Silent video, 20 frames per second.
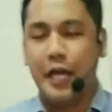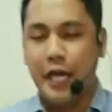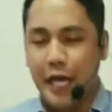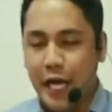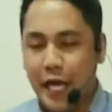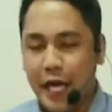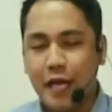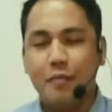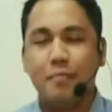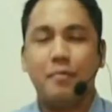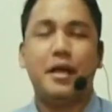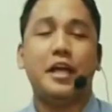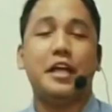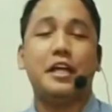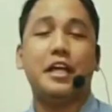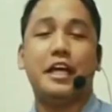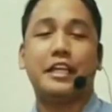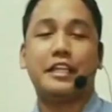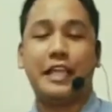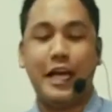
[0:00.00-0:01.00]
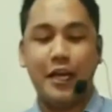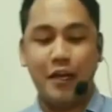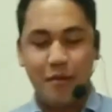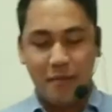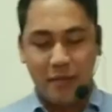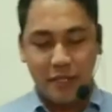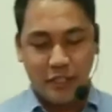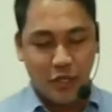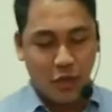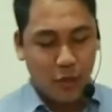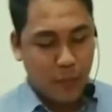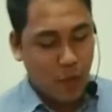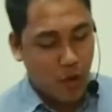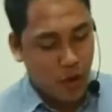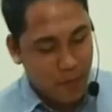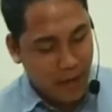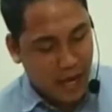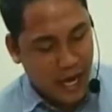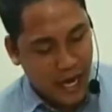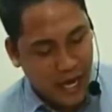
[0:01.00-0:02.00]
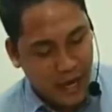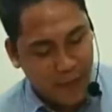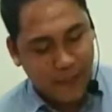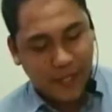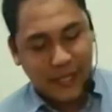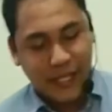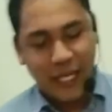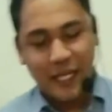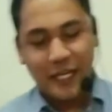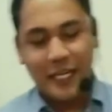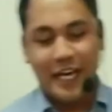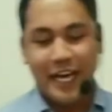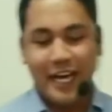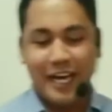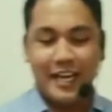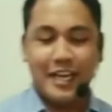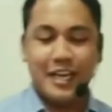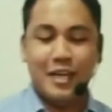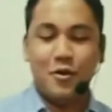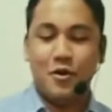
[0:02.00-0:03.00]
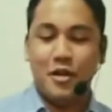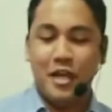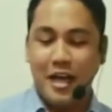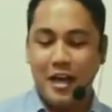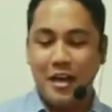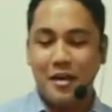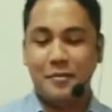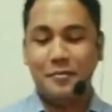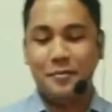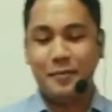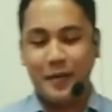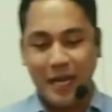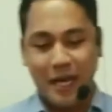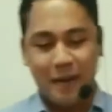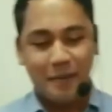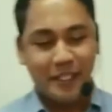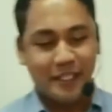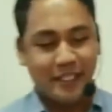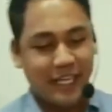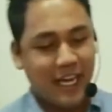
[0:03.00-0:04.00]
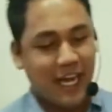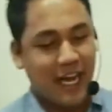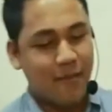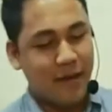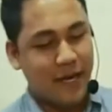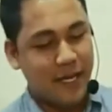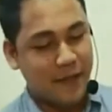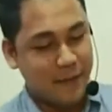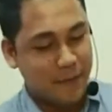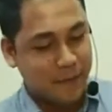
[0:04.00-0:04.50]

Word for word: Amen. At tayo magsiupo, mga kapatid. Hallelujah. Maraming salamat.